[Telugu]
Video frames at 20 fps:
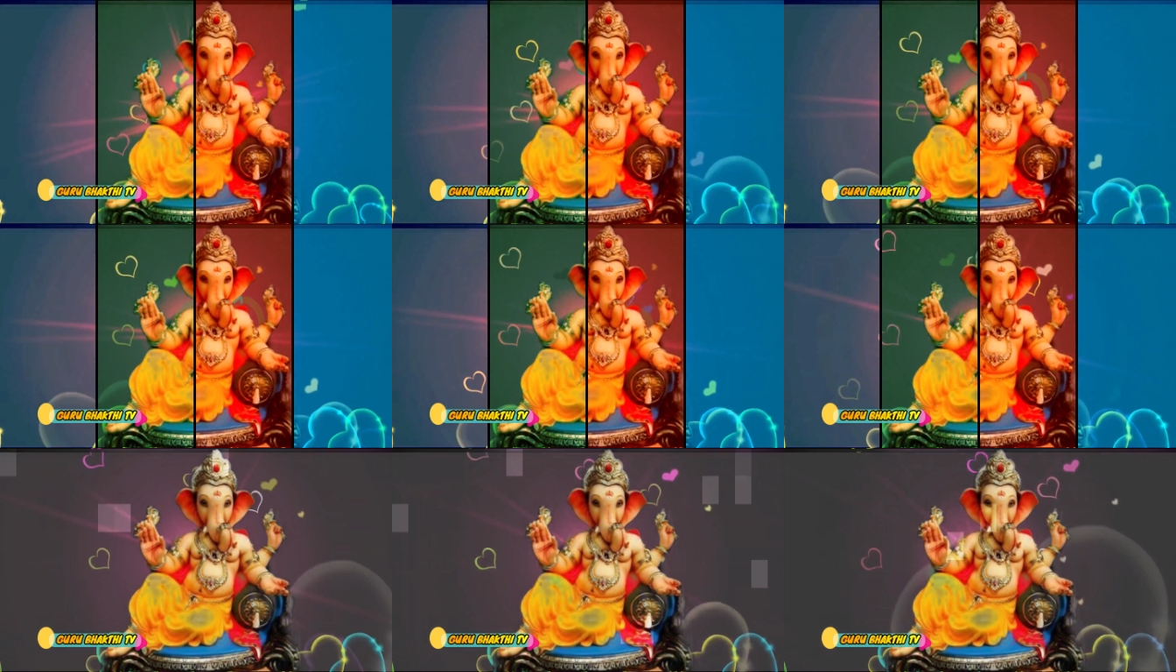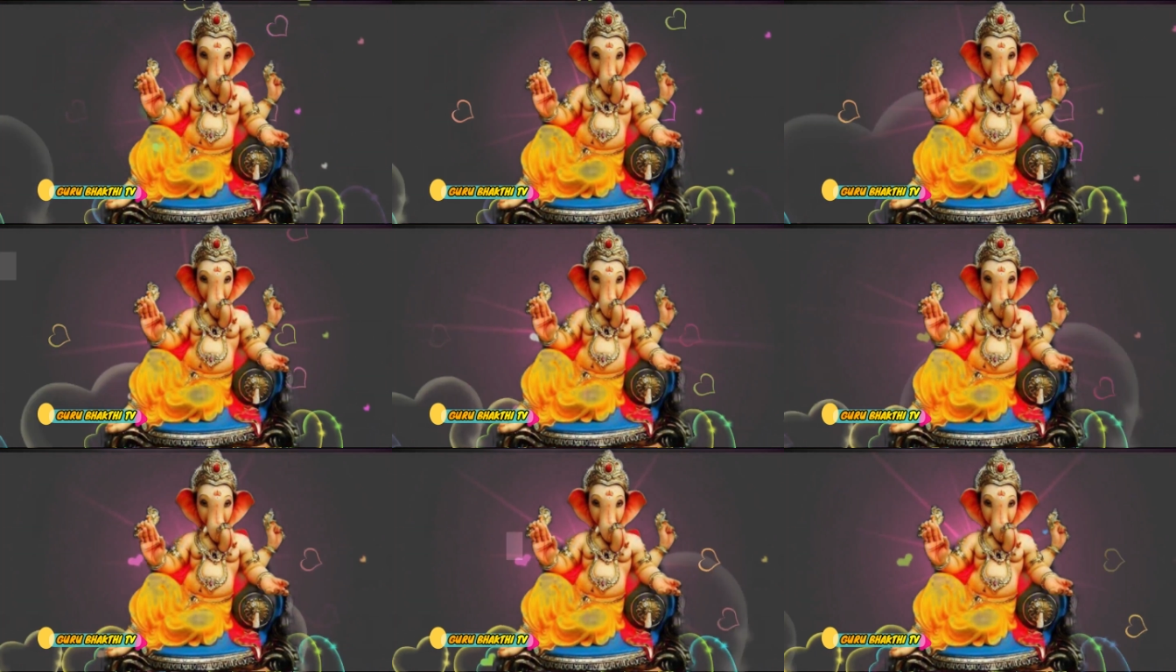కళ్ళు
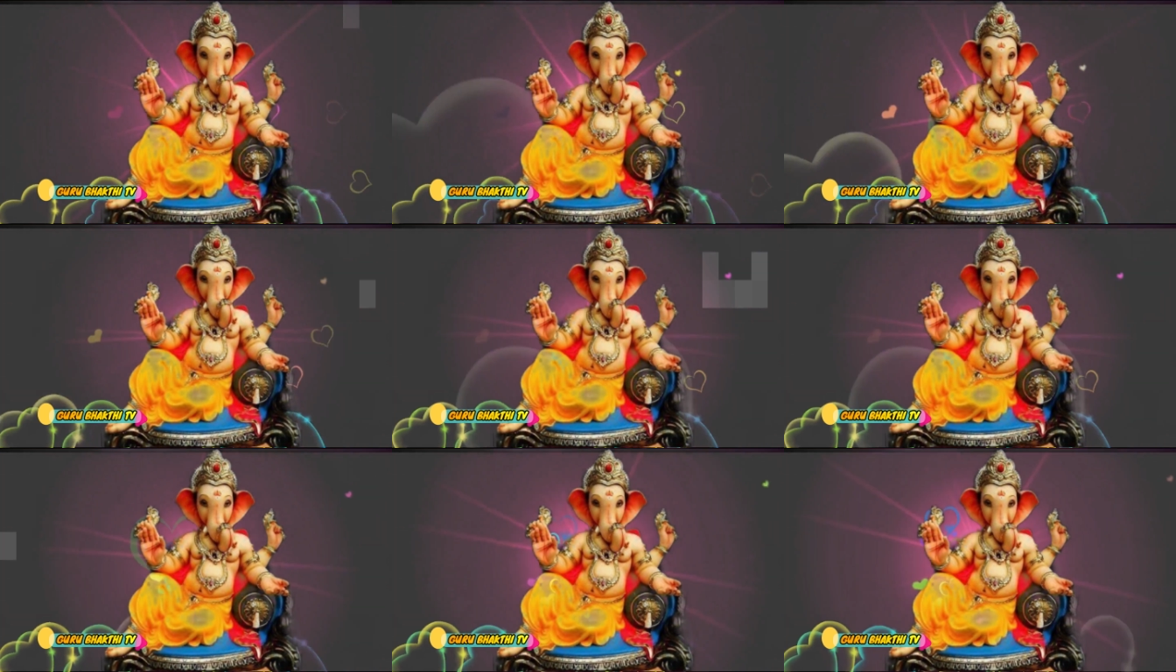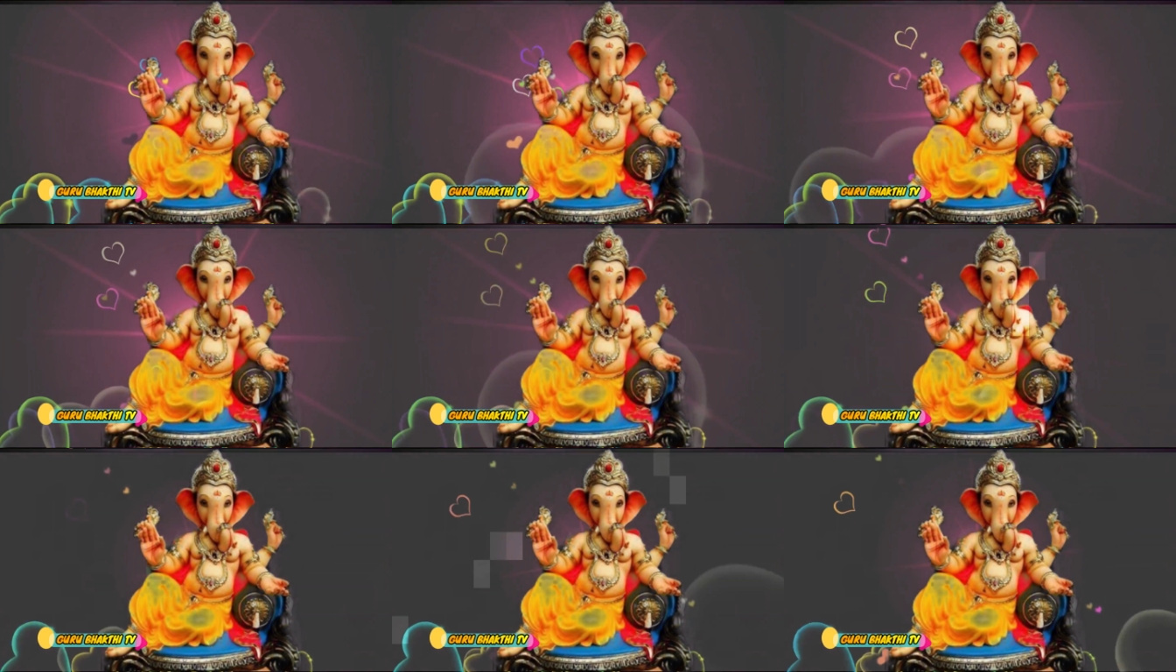పీకించమని శిక్ష
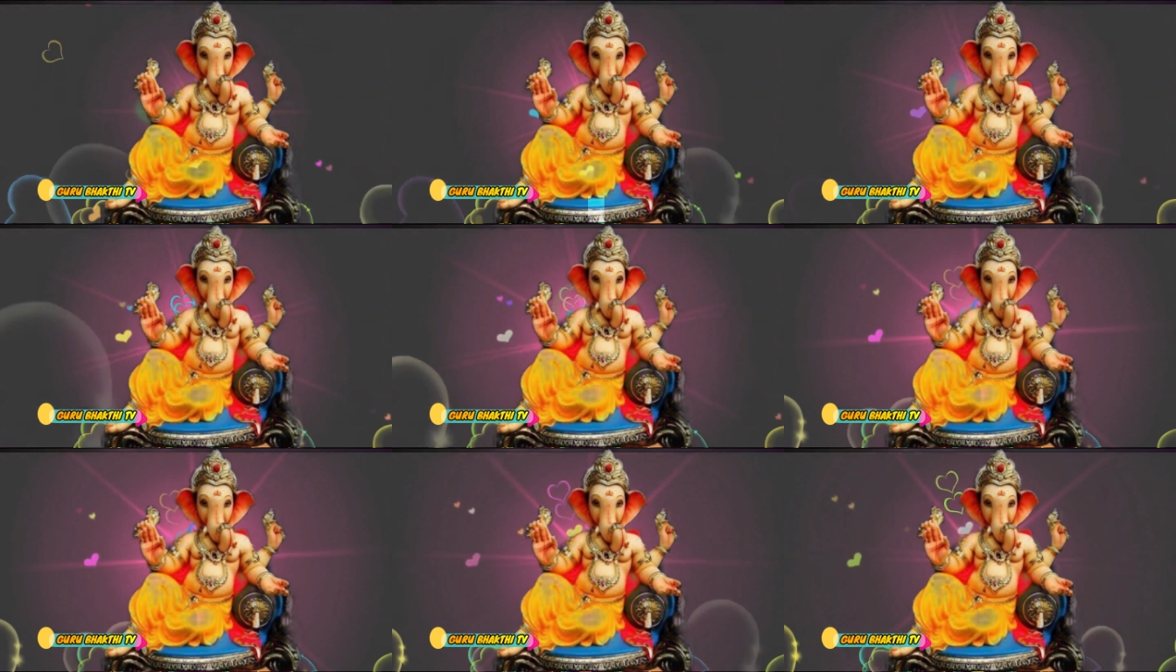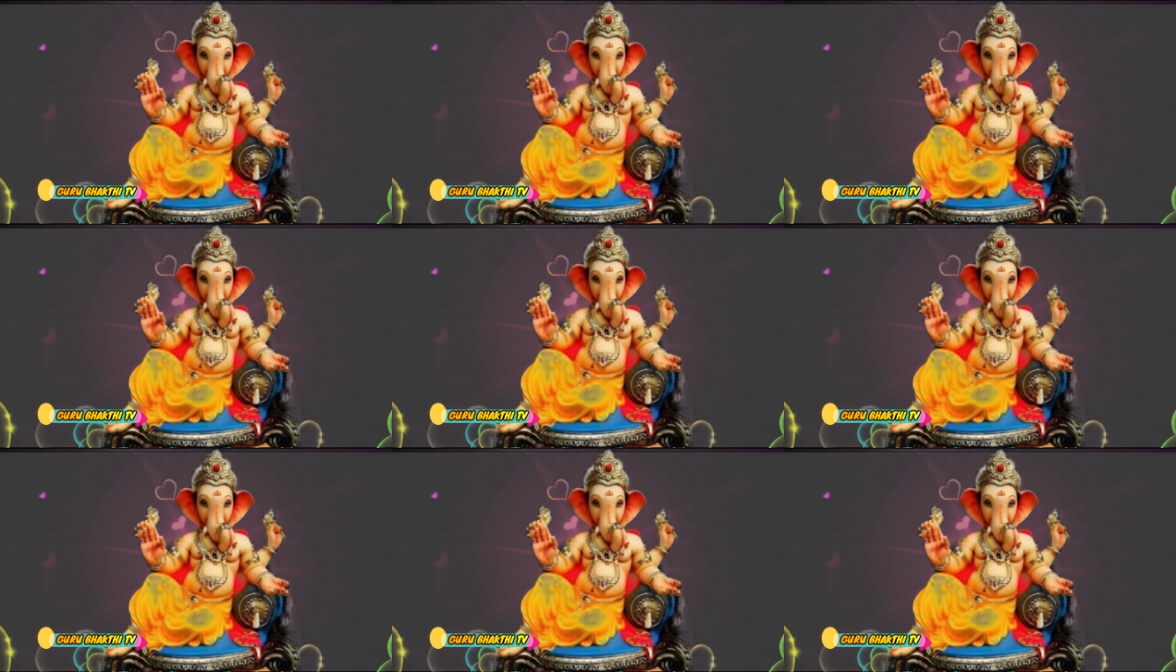వేస్తున్నాను